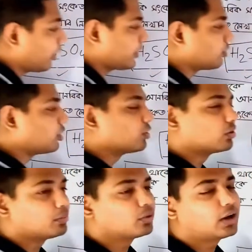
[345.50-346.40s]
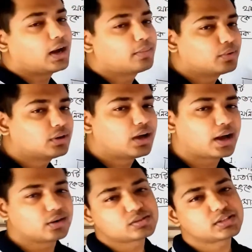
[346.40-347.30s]
সংকেত তৈরি করব। কার্বন
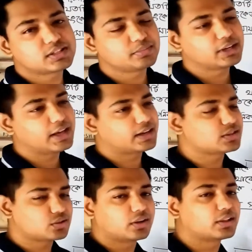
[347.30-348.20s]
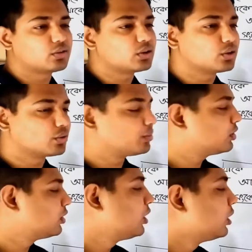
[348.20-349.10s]
আর অক্সিজেন মিলে একটা সংকেত তৈরি করব।
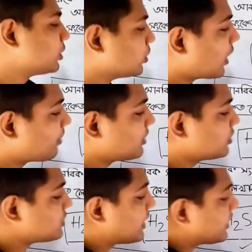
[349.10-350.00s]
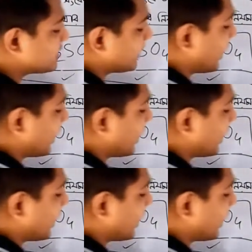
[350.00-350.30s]
তো আমরা তো জানি যে